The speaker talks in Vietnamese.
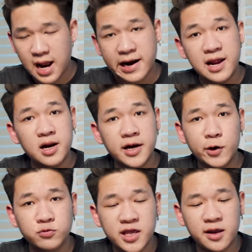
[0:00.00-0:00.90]
là đây là lần
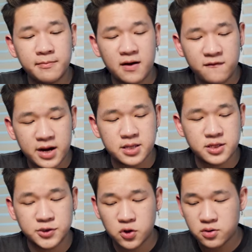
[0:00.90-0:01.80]
đầu tiên mà
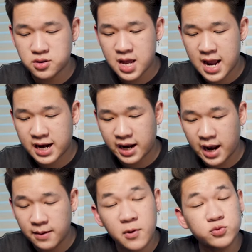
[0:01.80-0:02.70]
Vans cho ra
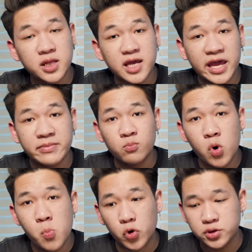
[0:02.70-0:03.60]
cái mẫu thiết kế mà
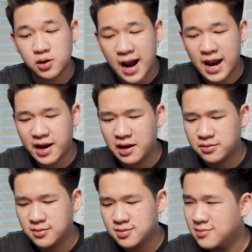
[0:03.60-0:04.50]
mua một được hai này.
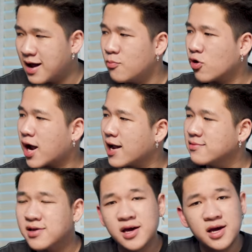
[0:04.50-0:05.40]
Thực sự là một
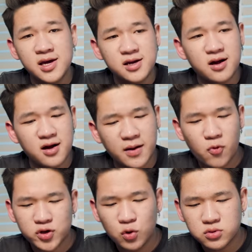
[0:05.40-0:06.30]
cái
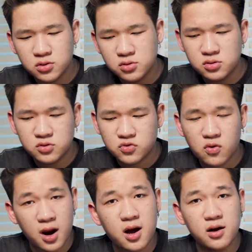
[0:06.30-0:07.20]
món đầu tư
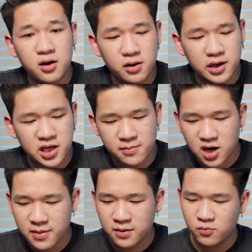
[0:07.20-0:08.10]
quá là hời. Khi mà
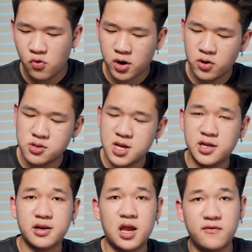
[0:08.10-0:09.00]
các bạn mua cái đôi giày
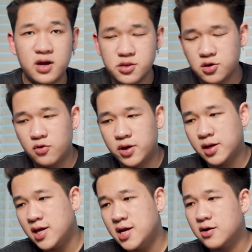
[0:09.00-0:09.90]
như này về rồi,
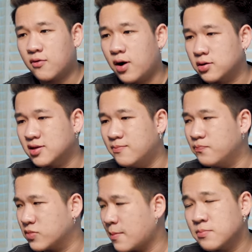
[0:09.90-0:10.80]
đi được khoảng
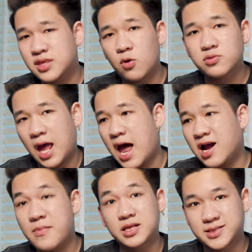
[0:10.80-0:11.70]
tầm 5-6 tháng
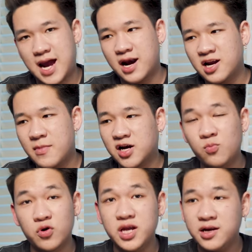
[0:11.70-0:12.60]
các bạn chán, các bạn
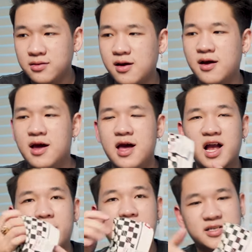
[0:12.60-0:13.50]
không muốn đi nữa,
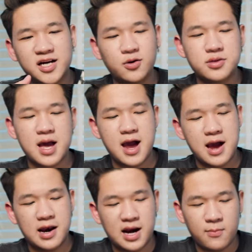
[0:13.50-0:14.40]
các bạn cắt nó
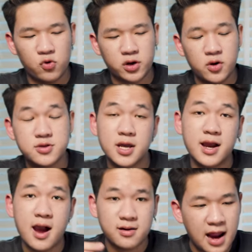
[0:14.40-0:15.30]
ra là một cái đôi giày
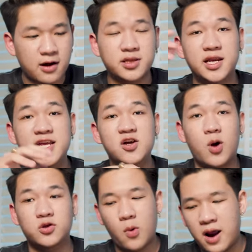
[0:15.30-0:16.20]
khác lại có thể đi được
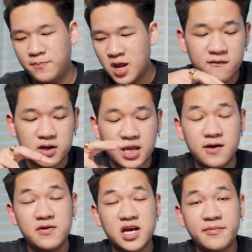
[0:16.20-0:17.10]
hoàn toàn. Và
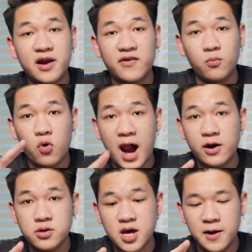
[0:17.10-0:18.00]
thay vì các bạn phải mua
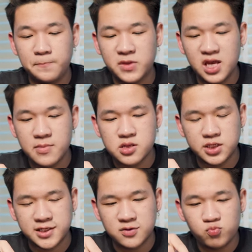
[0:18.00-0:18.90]
hai đôi giày thì bây giờ
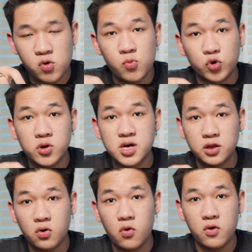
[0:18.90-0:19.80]
chỉ cần mua một đôi
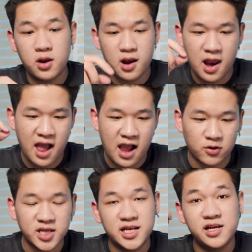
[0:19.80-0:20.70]
giày thôi là
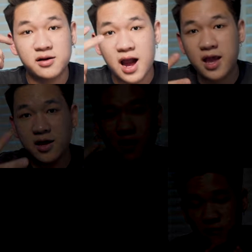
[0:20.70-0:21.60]
có thể đi được hai kiểu.
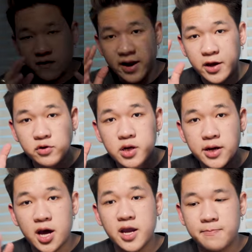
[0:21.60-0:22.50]
Và nếu như
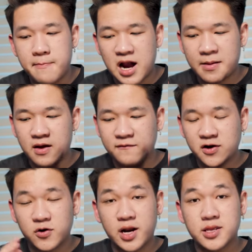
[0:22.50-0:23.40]
đến đây mà các bạn
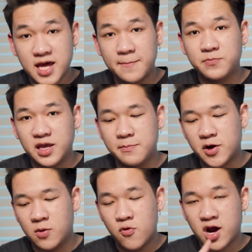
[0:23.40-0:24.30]
vẫn còn đang xem thì
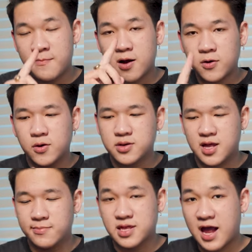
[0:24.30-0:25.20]
mình có một cái mã code
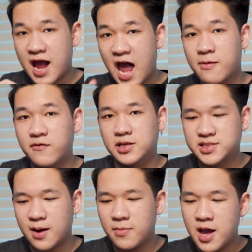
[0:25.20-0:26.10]
giảm giá
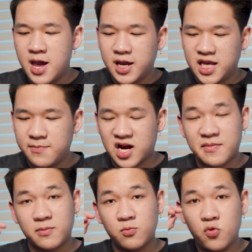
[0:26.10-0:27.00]
20% khi mà các
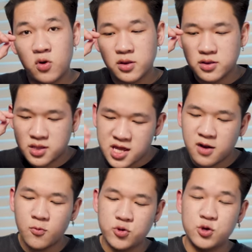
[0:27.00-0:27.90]
bạn mua
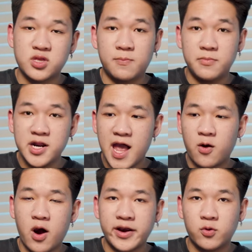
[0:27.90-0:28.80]
riêng bộ sưu tập DIY
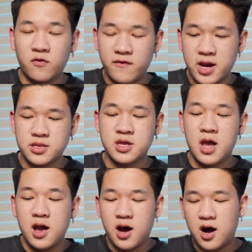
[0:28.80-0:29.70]
này của Vans.
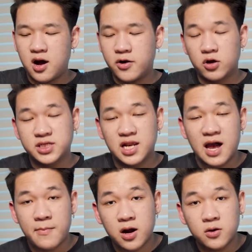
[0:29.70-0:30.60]
Đó chính
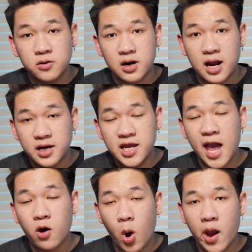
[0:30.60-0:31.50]
là mã code là
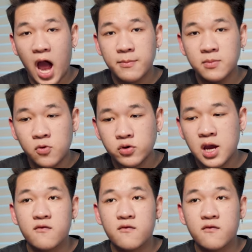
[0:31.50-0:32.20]
DIY21